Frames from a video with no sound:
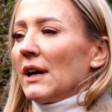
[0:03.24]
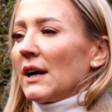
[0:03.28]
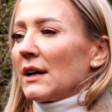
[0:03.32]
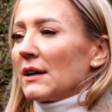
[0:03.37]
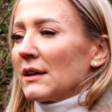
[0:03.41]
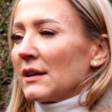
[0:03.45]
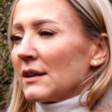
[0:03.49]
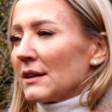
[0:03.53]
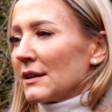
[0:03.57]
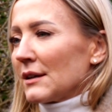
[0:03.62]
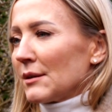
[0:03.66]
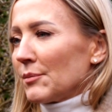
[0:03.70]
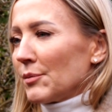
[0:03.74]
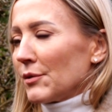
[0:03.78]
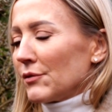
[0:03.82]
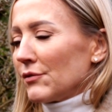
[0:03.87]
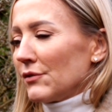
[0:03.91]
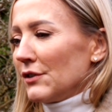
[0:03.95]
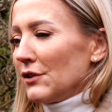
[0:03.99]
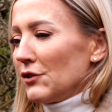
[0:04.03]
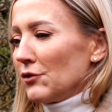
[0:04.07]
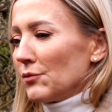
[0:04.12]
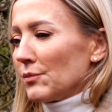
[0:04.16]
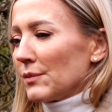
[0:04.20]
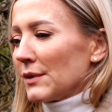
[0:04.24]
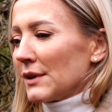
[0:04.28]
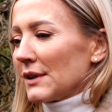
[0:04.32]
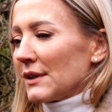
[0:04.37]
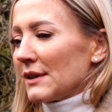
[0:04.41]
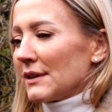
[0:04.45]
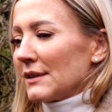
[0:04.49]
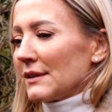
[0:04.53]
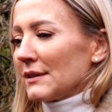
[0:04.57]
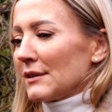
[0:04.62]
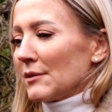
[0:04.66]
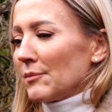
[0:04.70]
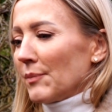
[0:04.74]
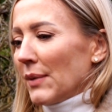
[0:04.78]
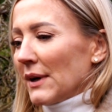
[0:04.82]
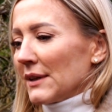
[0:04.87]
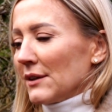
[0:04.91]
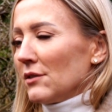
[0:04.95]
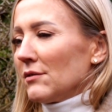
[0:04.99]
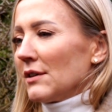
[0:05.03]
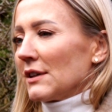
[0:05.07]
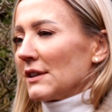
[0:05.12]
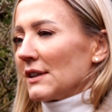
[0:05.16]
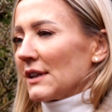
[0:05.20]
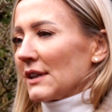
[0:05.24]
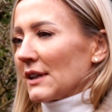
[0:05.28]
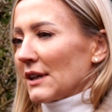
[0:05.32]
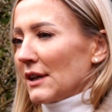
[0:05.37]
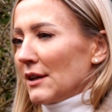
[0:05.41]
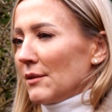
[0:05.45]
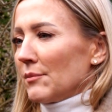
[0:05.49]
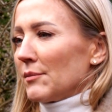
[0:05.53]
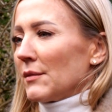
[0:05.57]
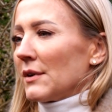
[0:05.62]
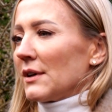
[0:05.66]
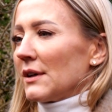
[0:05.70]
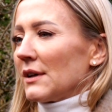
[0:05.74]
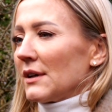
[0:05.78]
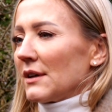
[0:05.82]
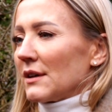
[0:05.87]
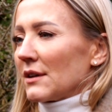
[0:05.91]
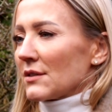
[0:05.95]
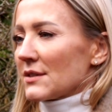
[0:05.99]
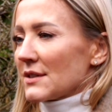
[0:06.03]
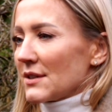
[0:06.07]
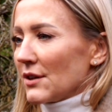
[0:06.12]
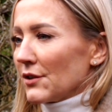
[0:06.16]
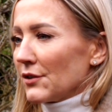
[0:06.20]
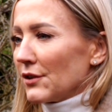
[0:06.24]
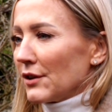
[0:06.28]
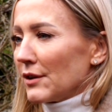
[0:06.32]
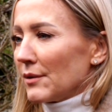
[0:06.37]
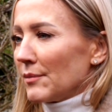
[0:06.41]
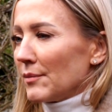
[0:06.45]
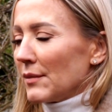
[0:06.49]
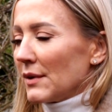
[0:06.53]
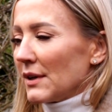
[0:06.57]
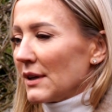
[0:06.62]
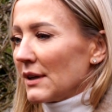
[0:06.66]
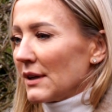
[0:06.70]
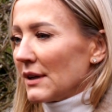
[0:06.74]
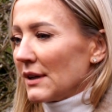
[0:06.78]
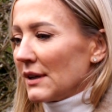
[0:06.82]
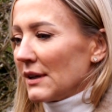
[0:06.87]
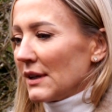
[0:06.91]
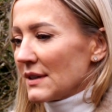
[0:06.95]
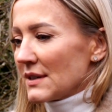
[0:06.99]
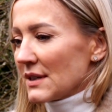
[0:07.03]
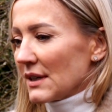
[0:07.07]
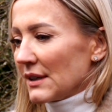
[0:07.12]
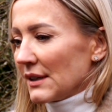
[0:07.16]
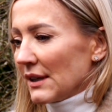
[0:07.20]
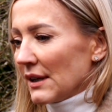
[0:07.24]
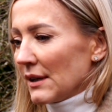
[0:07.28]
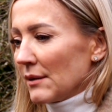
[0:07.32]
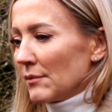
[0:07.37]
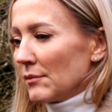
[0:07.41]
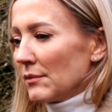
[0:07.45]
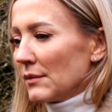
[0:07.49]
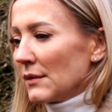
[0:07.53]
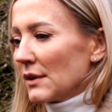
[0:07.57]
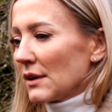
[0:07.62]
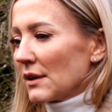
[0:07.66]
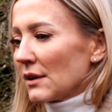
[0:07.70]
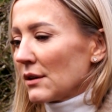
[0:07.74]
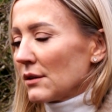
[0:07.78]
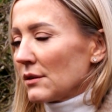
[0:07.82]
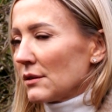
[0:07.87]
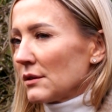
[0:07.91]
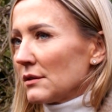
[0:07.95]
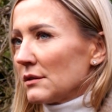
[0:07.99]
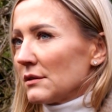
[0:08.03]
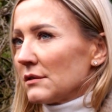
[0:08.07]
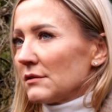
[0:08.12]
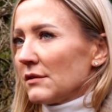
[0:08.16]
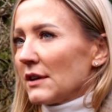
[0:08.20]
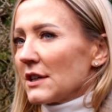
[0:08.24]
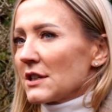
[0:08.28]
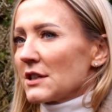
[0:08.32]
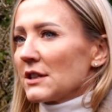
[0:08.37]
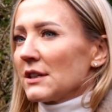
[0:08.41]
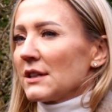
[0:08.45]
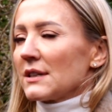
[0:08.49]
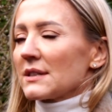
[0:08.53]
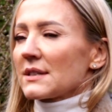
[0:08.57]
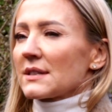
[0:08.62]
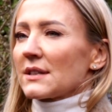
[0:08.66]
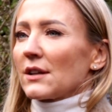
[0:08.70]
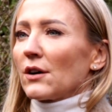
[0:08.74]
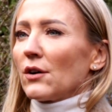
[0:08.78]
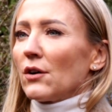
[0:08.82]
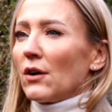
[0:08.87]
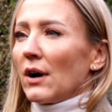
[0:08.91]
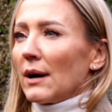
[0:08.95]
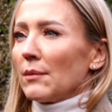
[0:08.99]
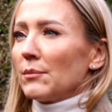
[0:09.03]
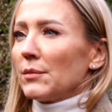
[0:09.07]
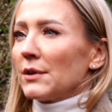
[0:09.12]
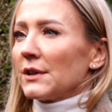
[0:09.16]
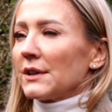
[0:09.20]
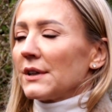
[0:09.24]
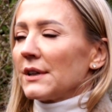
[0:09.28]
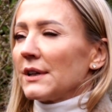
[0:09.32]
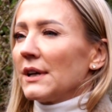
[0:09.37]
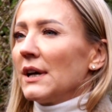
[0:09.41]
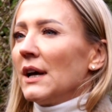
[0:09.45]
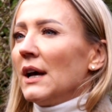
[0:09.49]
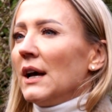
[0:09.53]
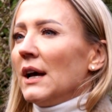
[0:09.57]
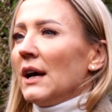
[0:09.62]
Jak e, powinniśmy e, panować nad takim e, rozsądnym jedzeniem, to ważne jest to, aby